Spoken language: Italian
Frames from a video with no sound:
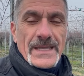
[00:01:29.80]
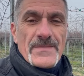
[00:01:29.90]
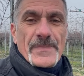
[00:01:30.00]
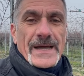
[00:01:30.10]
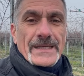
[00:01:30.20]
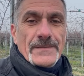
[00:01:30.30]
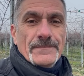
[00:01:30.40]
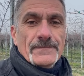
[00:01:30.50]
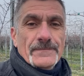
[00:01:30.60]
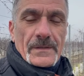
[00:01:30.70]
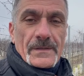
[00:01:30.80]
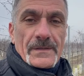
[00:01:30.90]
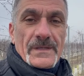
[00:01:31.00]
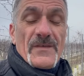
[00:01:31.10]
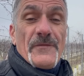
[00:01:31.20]
e i pali.
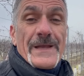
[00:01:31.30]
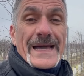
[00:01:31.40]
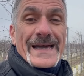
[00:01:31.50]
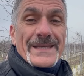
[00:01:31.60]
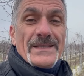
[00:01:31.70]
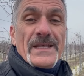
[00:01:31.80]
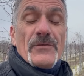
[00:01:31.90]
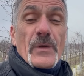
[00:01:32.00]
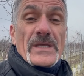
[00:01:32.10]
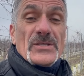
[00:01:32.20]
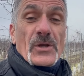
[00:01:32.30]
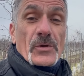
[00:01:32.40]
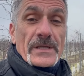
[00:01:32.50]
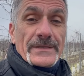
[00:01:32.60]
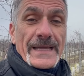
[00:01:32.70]
I filari devono essere
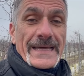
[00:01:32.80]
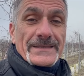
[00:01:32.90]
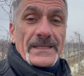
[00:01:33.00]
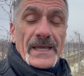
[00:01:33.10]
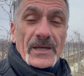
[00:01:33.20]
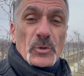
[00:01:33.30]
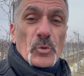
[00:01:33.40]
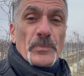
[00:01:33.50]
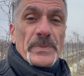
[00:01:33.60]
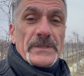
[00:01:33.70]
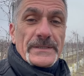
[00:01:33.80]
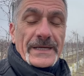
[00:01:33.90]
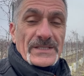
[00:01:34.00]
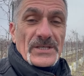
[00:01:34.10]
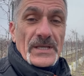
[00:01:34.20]
orientati a gruppi di
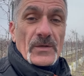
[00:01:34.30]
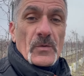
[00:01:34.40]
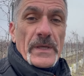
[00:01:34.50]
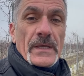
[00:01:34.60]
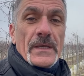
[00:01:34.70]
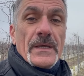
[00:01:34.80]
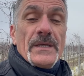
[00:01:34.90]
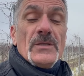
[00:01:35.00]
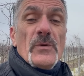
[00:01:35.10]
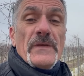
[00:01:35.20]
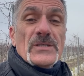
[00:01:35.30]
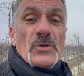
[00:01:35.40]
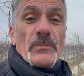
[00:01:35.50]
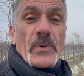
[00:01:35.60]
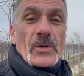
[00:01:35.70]
3-5 nei due versi
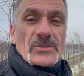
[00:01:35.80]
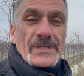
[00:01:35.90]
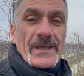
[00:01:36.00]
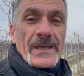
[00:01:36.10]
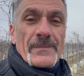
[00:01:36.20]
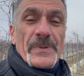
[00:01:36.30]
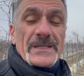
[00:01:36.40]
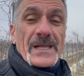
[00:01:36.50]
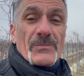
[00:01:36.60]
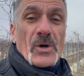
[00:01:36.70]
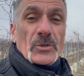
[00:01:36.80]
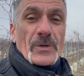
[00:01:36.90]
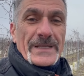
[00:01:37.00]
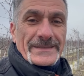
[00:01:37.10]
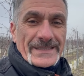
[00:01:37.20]
opposti per dar modo
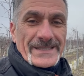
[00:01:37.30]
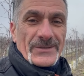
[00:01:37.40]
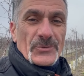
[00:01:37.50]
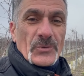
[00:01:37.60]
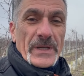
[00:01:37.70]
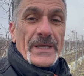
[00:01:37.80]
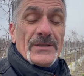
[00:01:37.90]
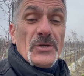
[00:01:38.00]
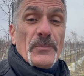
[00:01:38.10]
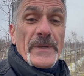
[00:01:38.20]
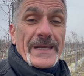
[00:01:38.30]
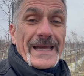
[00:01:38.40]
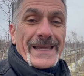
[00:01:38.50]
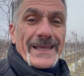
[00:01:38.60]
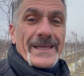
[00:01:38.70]
alle attrezzature di
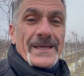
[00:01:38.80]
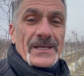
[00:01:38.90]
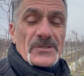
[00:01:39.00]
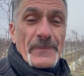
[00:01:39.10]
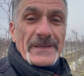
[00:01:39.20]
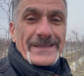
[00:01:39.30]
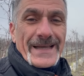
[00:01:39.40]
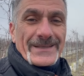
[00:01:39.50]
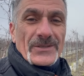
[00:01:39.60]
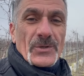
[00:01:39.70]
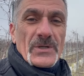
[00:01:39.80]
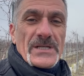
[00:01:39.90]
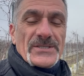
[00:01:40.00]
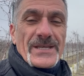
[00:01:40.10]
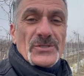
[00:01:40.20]
operare rispettando
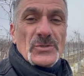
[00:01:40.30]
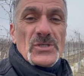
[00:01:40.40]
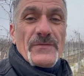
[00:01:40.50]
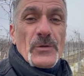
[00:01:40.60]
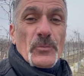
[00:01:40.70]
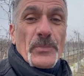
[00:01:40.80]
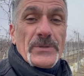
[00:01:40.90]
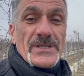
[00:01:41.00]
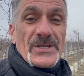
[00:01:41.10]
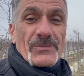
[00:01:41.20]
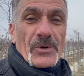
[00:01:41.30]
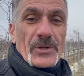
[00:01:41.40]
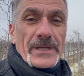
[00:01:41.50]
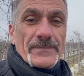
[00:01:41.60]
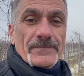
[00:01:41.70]
il senso di sviluppo dei
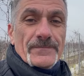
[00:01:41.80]
germogli.